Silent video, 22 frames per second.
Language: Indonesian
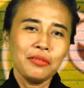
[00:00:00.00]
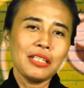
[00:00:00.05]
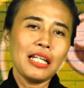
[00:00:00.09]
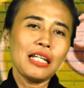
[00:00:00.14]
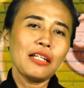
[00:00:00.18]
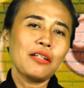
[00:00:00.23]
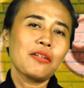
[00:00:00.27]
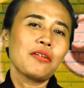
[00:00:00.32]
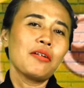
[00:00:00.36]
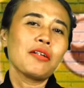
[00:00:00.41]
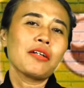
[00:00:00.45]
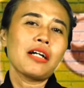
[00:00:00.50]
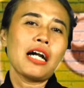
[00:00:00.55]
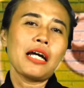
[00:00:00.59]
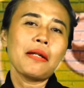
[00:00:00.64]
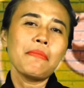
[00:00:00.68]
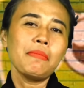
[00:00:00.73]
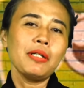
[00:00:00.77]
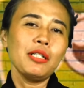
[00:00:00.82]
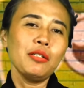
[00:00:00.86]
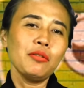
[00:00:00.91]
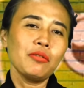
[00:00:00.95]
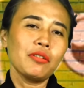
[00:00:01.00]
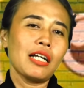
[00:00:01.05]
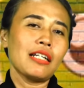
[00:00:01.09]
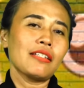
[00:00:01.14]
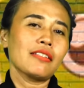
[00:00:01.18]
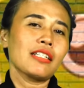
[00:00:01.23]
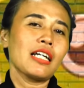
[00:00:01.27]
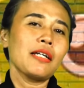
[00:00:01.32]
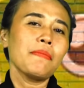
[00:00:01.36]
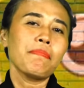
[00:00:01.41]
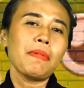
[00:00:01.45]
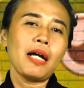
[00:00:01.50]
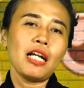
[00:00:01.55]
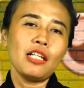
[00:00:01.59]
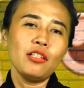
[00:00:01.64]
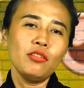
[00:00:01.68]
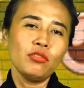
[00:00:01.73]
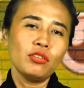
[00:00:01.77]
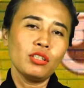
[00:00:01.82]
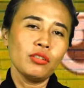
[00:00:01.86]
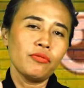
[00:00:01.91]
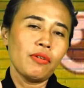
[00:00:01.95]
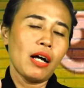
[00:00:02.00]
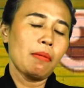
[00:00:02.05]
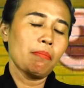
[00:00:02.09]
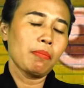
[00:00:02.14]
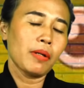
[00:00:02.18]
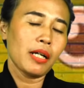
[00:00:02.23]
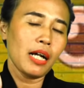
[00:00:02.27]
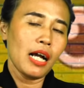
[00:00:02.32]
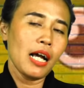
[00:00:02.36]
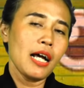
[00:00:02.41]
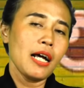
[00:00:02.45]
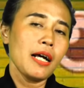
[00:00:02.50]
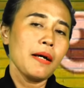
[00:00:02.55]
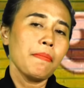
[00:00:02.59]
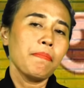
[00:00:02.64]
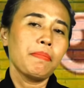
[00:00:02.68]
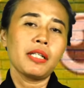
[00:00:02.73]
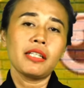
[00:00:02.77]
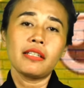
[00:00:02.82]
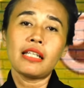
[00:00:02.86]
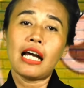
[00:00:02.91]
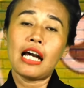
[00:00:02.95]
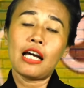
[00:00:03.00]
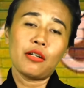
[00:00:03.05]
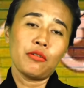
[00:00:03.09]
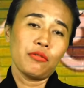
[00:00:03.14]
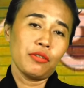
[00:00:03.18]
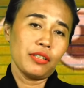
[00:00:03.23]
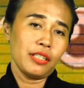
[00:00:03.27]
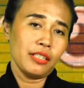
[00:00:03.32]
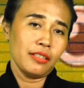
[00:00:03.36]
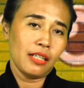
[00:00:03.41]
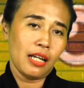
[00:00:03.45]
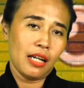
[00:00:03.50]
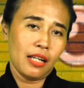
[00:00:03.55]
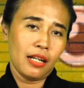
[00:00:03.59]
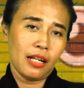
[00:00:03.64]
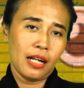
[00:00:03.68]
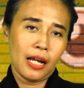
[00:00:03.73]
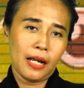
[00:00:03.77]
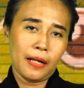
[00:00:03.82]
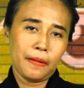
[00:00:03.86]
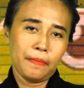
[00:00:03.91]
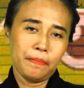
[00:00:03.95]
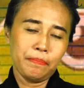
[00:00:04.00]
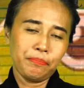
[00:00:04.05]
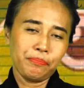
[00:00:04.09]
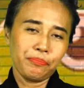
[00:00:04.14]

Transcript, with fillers: Usai Golkar menugaskan Pak Yusuf Hamka bertarung di sana.